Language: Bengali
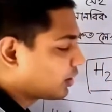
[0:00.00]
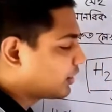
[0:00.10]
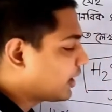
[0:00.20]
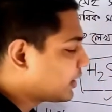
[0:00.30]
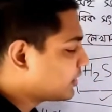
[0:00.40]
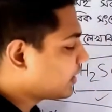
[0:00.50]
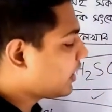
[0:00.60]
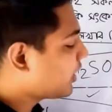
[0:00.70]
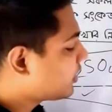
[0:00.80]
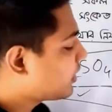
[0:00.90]
অর্থাৎ
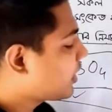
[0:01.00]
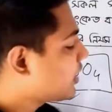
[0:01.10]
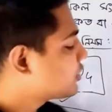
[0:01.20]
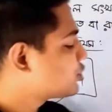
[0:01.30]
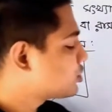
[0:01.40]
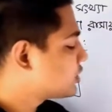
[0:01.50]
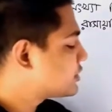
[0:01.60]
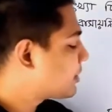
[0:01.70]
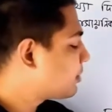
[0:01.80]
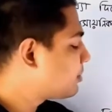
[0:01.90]
এর যোজনী
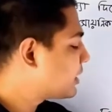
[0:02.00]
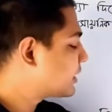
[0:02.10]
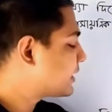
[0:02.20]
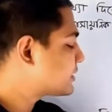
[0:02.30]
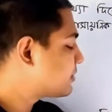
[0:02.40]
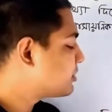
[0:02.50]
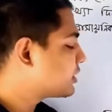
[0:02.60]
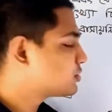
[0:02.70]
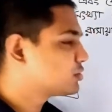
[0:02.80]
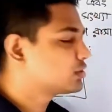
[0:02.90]
যাবে বি এর কাছে বি
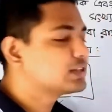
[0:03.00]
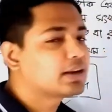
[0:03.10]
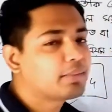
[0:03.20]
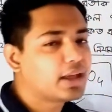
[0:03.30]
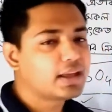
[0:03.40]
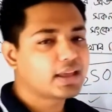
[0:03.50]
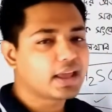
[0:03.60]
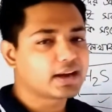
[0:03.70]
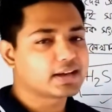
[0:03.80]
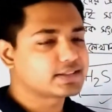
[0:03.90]
এর যোজনী যাবে
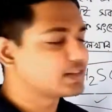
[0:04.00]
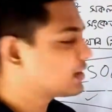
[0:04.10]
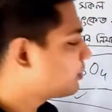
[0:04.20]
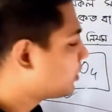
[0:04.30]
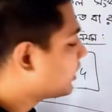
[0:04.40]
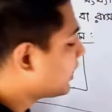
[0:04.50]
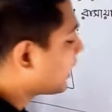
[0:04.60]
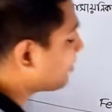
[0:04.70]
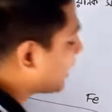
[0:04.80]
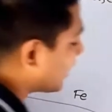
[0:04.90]
এর কাছে যেমন আমি